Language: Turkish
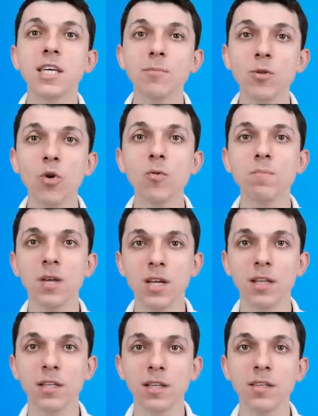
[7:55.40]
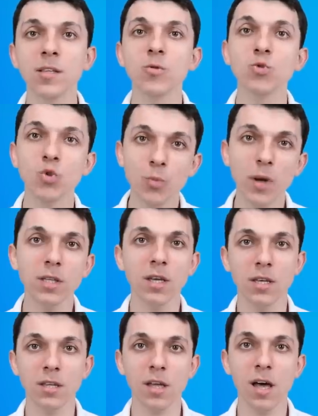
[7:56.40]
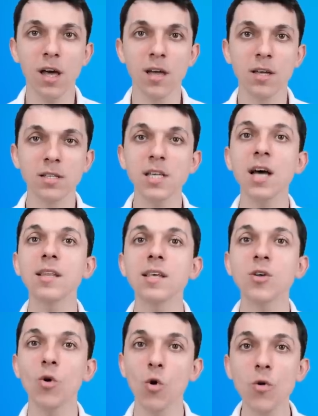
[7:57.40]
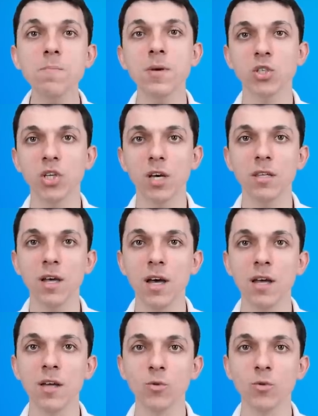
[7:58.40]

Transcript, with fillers: 2011 yılının Şubat ayında sadece 15 ayda